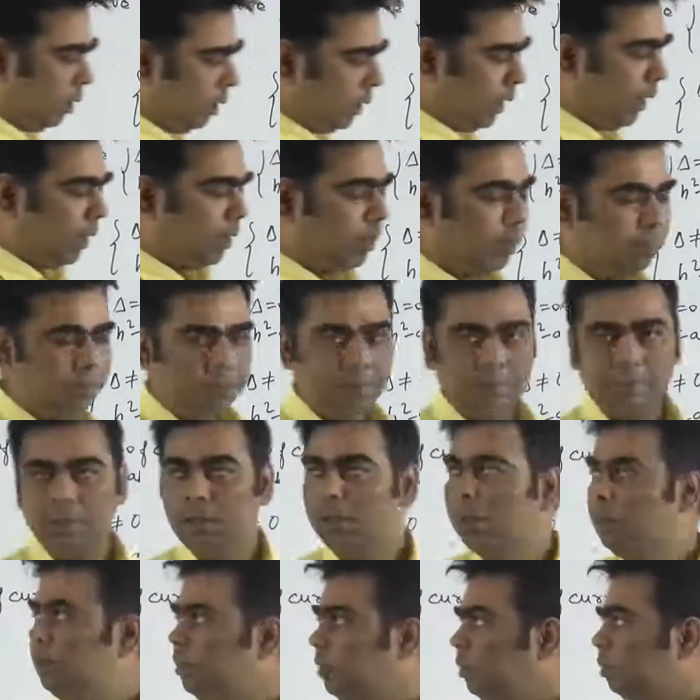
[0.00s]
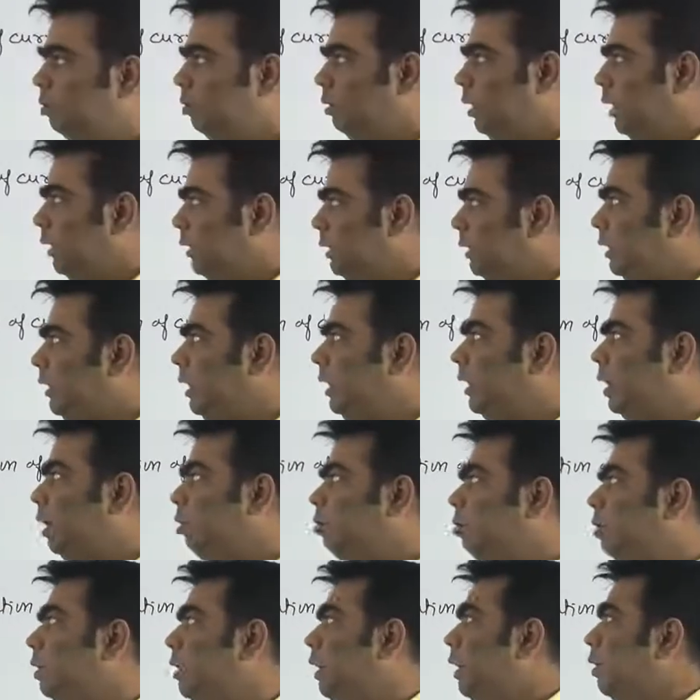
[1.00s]
है डायग्राम तो यही चीज लिखा
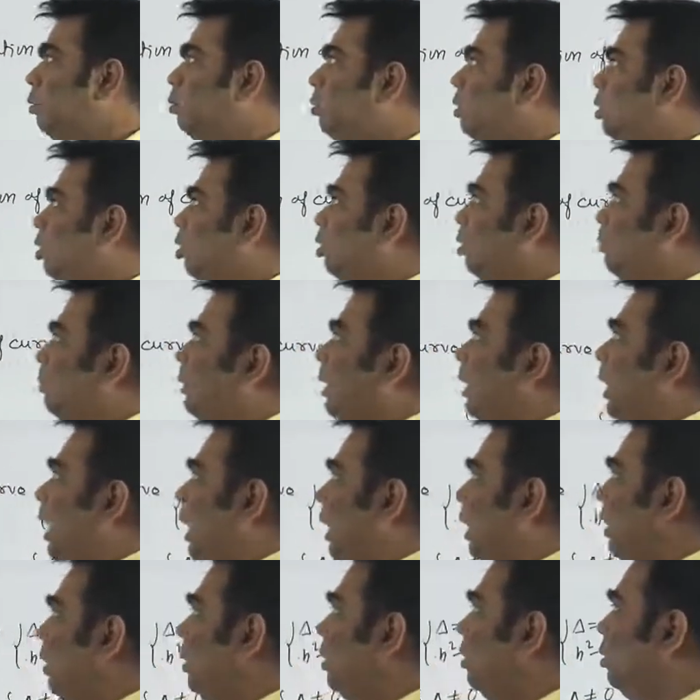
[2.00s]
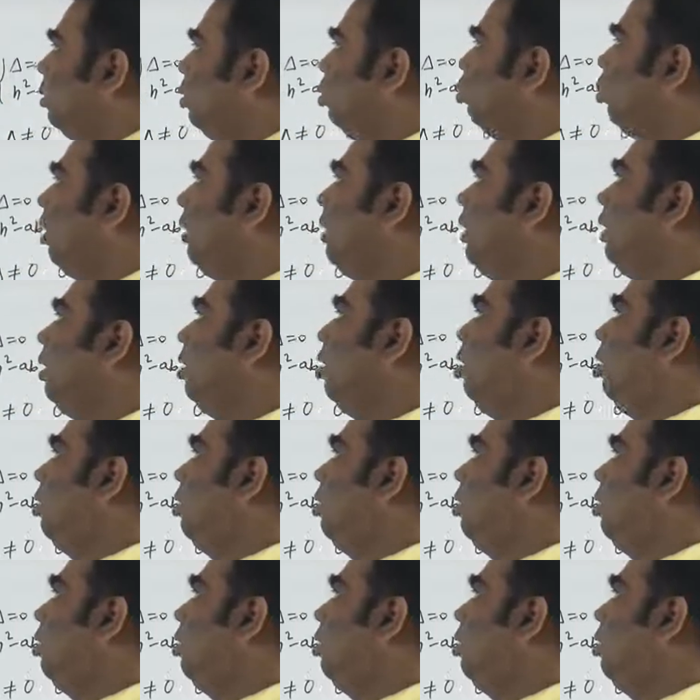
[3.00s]
हुआ कि इक्वेशन ऑफ द लाइन ज्वाइनिंग